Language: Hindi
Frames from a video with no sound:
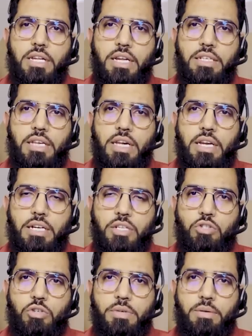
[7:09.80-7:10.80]
तरह की
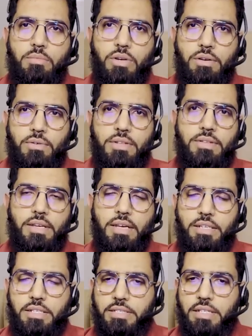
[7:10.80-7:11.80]
हरकतों में मुलवस है
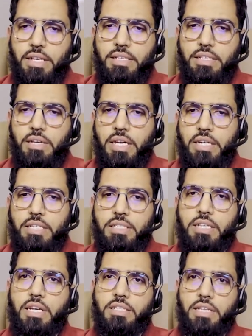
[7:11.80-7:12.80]
यानी कि इस तरह की
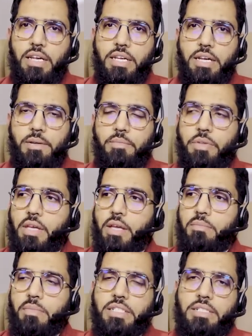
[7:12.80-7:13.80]
हरकतें करते आया है
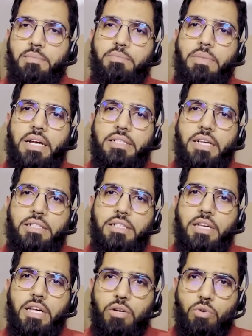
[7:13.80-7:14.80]
मगर जब बात
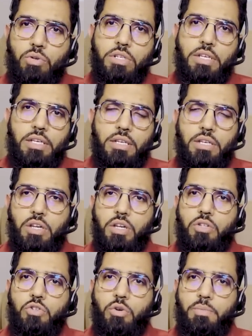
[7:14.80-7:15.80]
आती है ख़ुद की
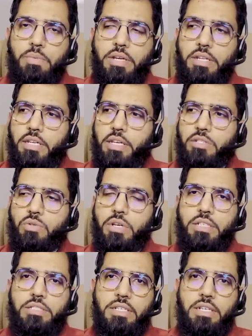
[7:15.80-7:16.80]
तो फिर ये जो
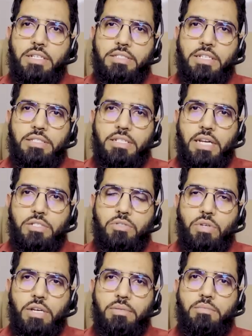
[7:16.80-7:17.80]
है जर्नलिस्ट के साथ
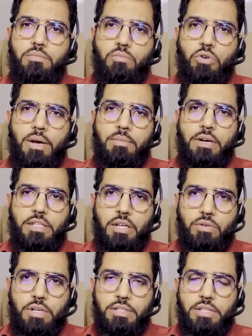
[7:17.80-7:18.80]
जो है बुरा
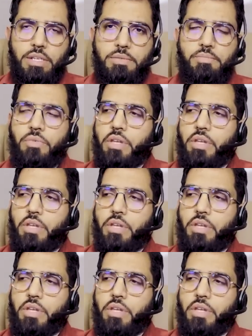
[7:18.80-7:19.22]
बर्ताव करते हैं